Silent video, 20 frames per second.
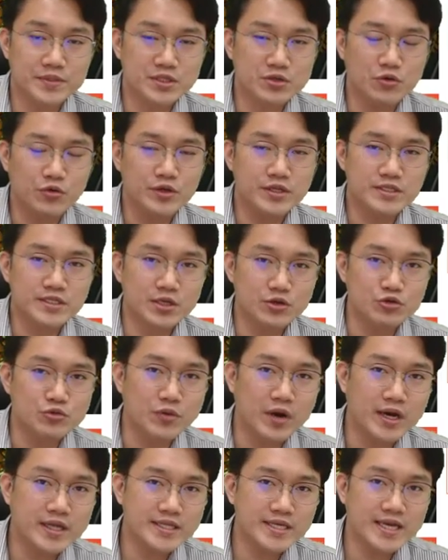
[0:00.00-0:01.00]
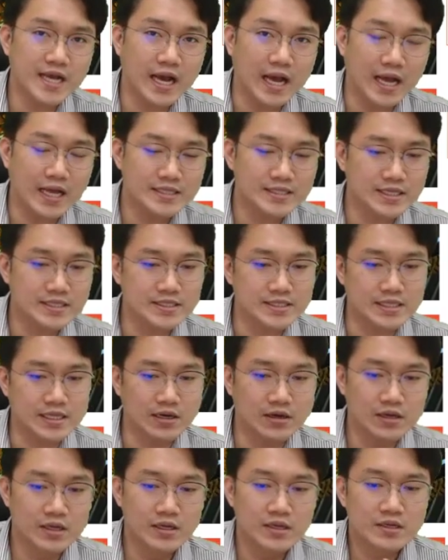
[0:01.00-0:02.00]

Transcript: 비트코인이 제일 유명하니까 사실이요